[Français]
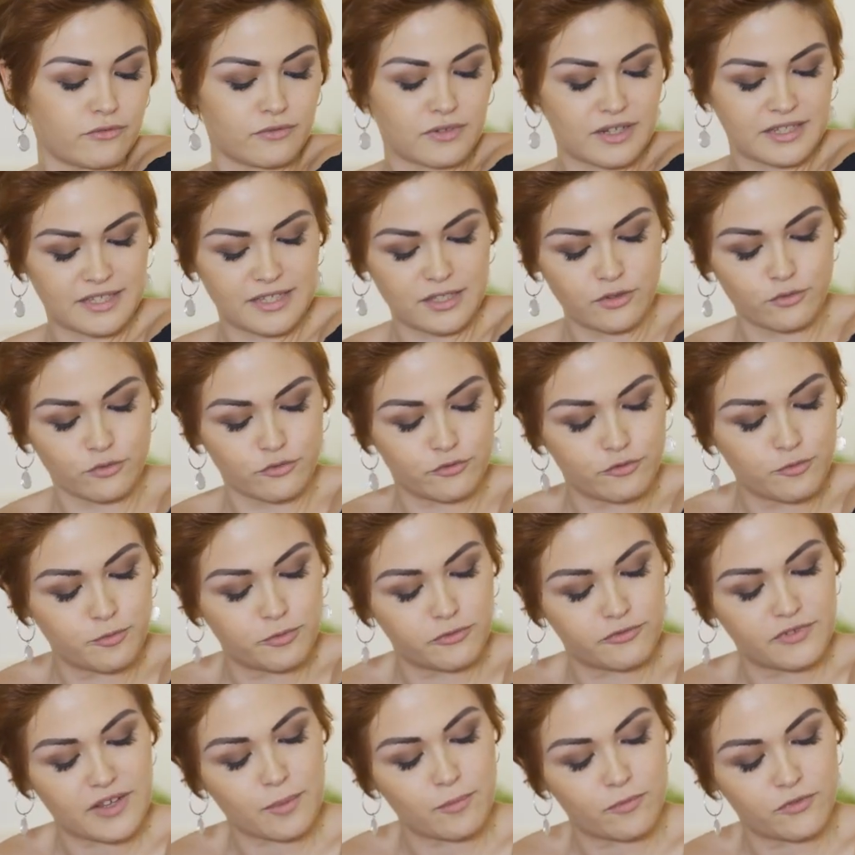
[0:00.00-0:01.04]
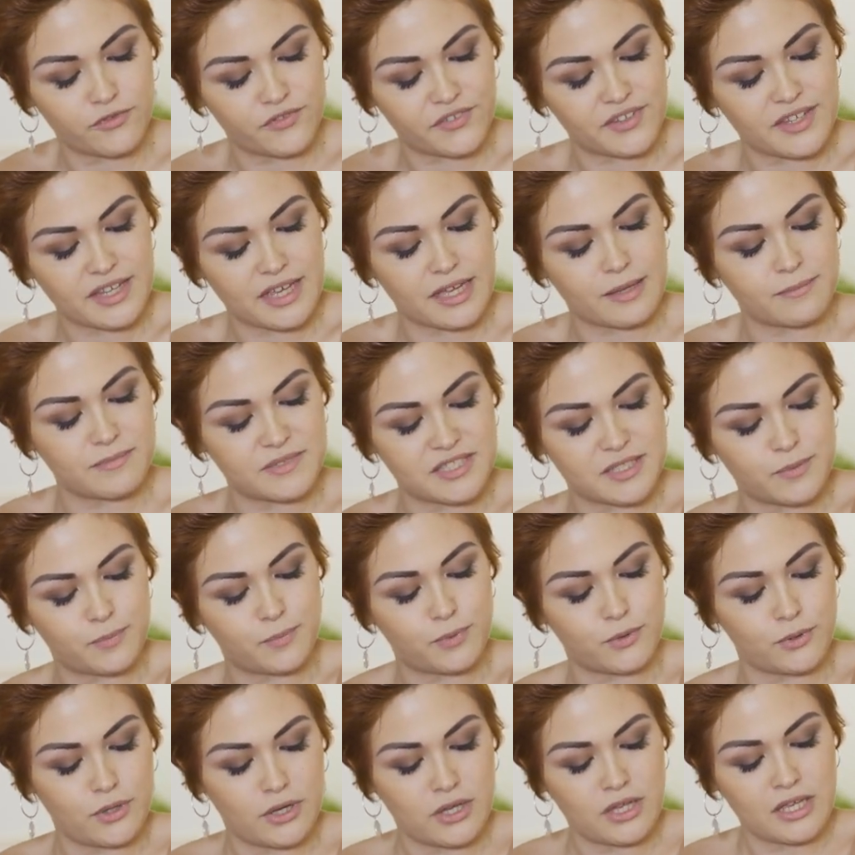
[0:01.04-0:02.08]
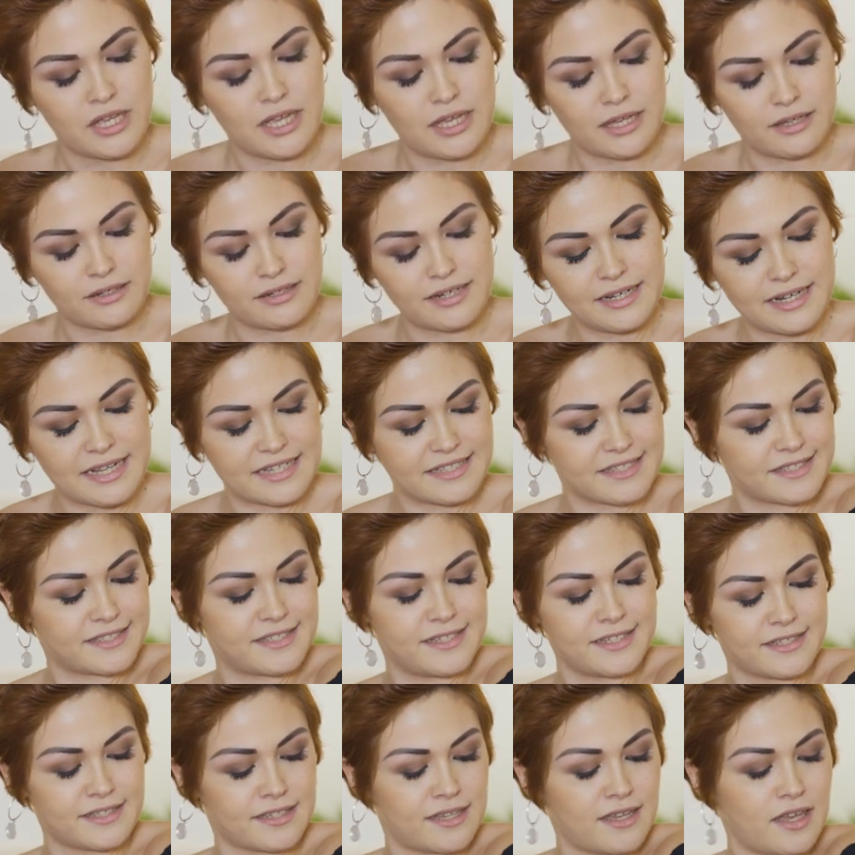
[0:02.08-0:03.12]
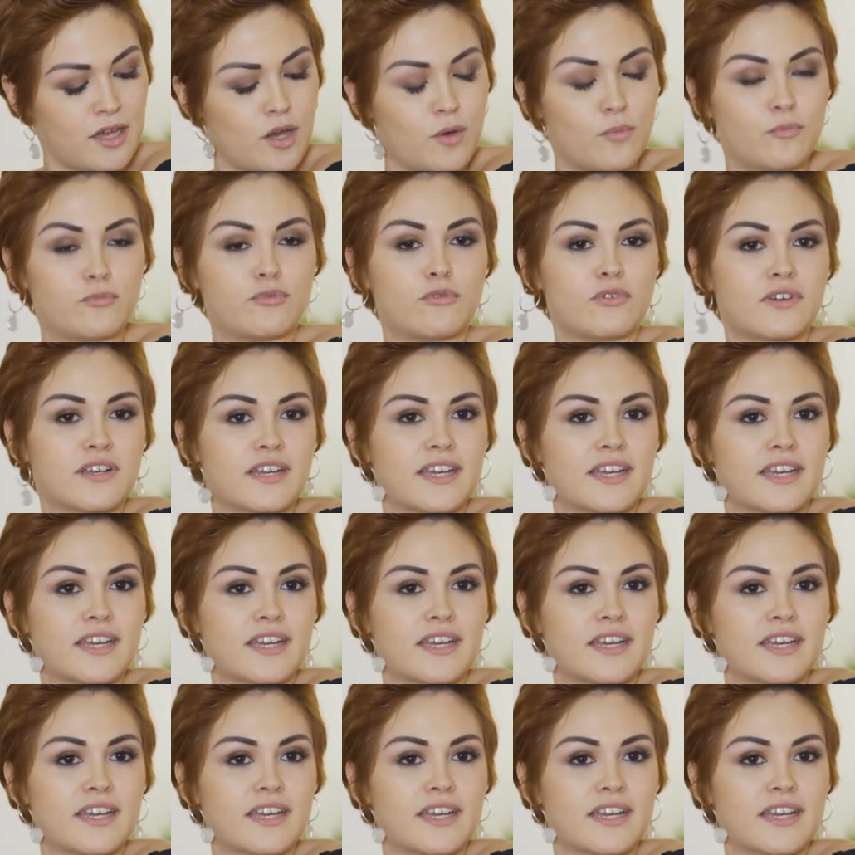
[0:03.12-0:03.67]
vous voyez. Donc vous pouvez remonter un petit peu l'élastique pour